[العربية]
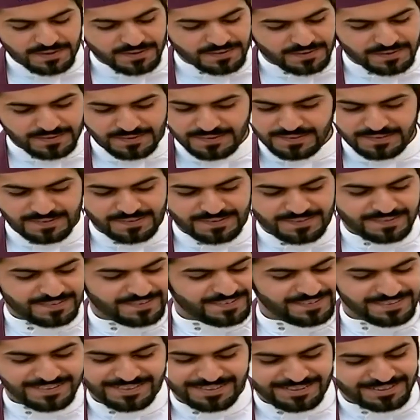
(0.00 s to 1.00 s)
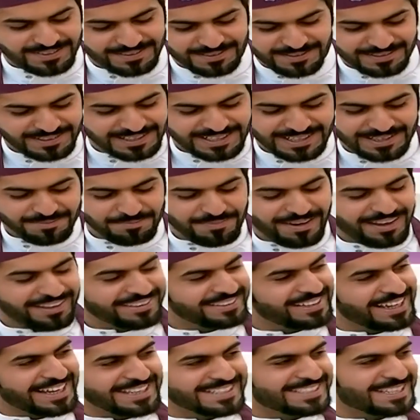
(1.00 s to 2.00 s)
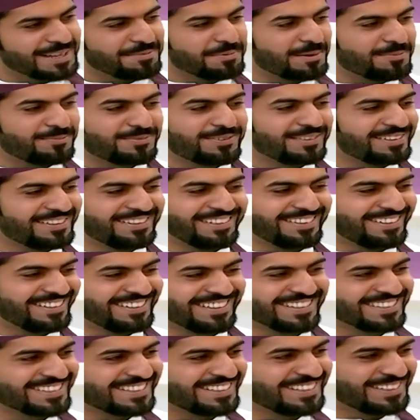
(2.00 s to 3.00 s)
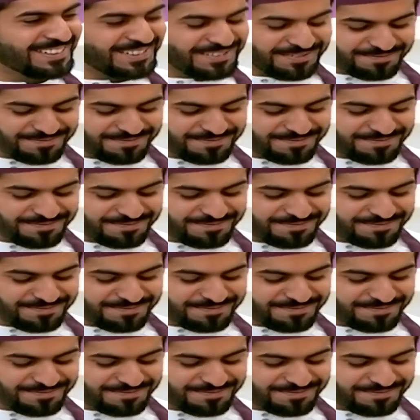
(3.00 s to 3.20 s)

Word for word: آه، ما عندي أي سبب في القصيدة